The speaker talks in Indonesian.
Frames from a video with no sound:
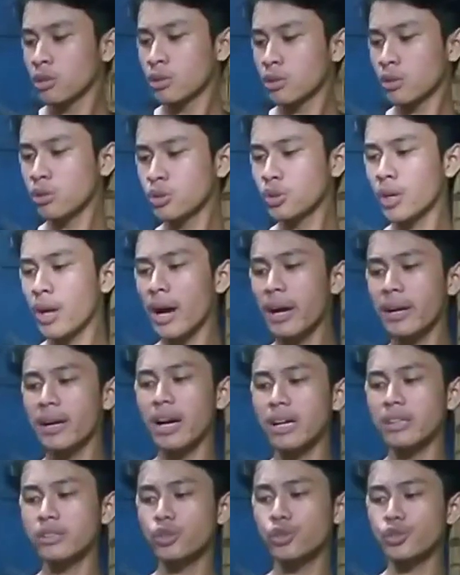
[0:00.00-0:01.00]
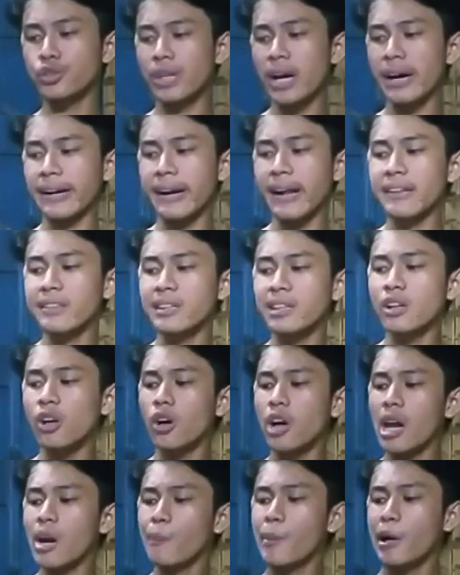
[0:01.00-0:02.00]
Terus juga ada cucak ranting
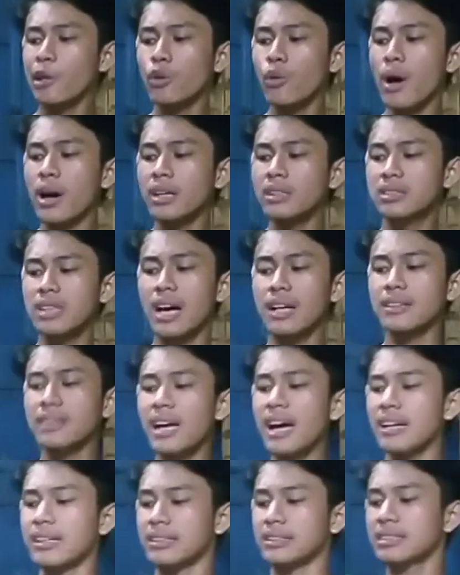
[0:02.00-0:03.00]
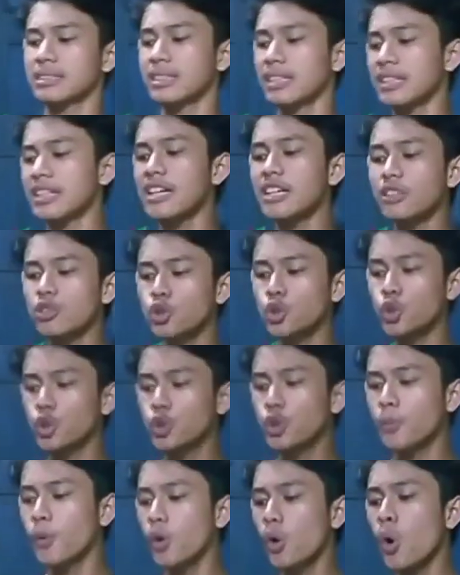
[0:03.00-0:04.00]
lokal Banyuwangi Jantan 170